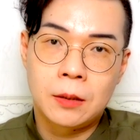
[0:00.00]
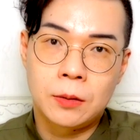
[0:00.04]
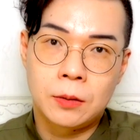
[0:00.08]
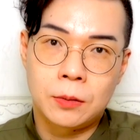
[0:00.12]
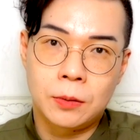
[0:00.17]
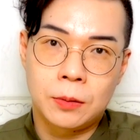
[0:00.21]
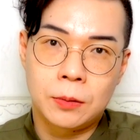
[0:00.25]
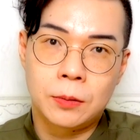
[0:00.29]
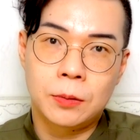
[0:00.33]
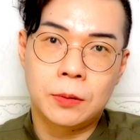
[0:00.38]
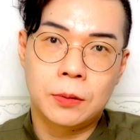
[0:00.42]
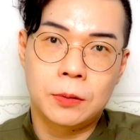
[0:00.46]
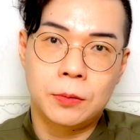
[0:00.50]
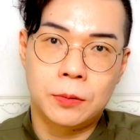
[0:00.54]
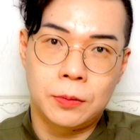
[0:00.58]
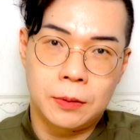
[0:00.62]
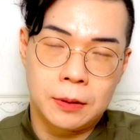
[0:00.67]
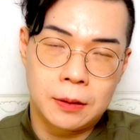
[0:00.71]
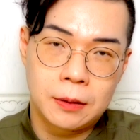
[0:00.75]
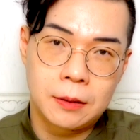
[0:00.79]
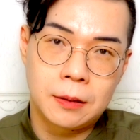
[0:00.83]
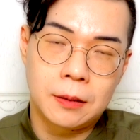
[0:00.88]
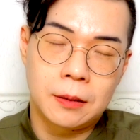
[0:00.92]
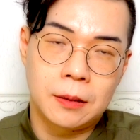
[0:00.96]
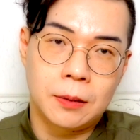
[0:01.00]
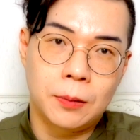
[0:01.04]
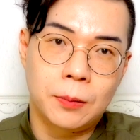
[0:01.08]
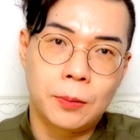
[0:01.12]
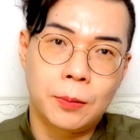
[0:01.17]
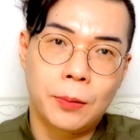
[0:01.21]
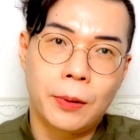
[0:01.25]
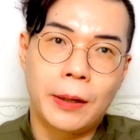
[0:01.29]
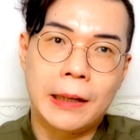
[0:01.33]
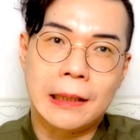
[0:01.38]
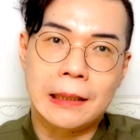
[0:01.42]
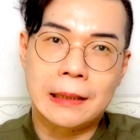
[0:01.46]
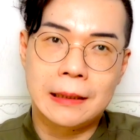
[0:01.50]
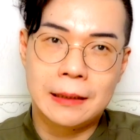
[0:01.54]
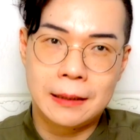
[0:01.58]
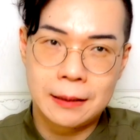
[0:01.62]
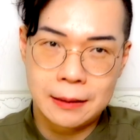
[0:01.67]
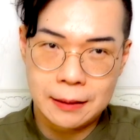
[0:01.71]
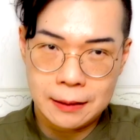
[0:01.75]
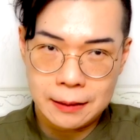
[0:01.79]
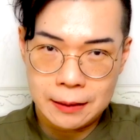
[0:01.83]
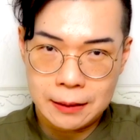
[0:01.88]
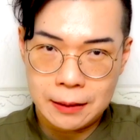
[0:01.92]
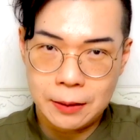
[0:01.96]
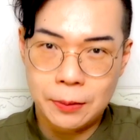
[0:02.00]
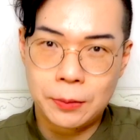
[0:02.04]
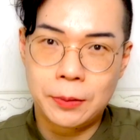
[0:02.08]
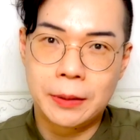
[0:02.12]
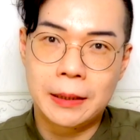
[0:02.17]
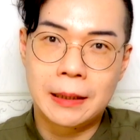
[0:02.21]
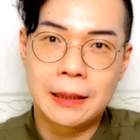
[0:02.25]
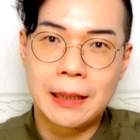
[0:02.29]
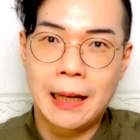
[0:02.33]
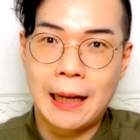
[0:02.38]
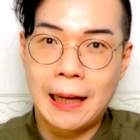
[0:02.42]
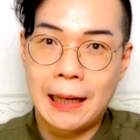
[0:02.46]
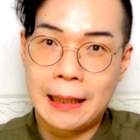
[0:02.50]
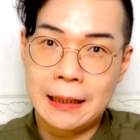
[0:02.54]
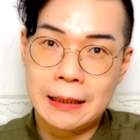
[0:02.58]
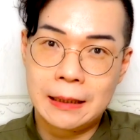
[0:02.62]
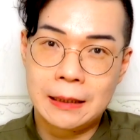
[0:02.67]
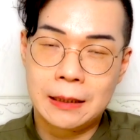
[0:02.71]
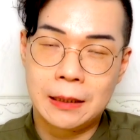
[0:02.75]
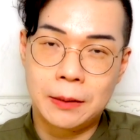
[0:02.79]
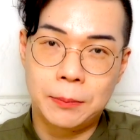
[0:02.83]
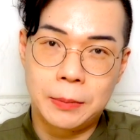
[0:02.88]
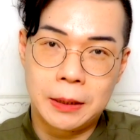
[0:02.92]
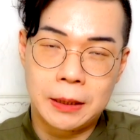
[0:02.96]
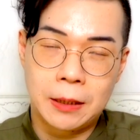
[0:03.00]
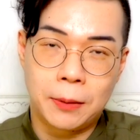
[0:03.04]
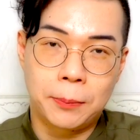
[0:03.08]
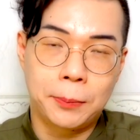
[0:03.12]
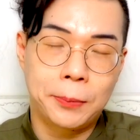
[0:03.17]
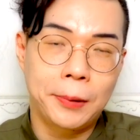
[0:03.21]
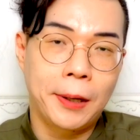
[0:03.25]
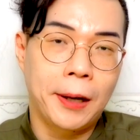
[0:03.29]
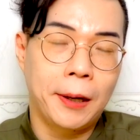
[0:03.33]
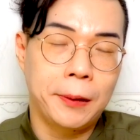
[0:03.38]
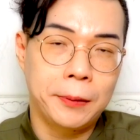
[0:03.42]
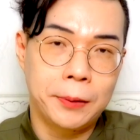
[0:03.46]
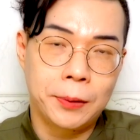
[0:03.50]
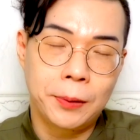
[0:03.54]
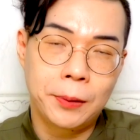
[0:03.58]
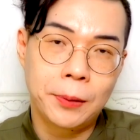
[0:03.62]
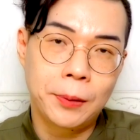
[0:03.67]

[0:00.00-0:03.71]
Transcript: 做错决策的话可能会带来一些比较不好的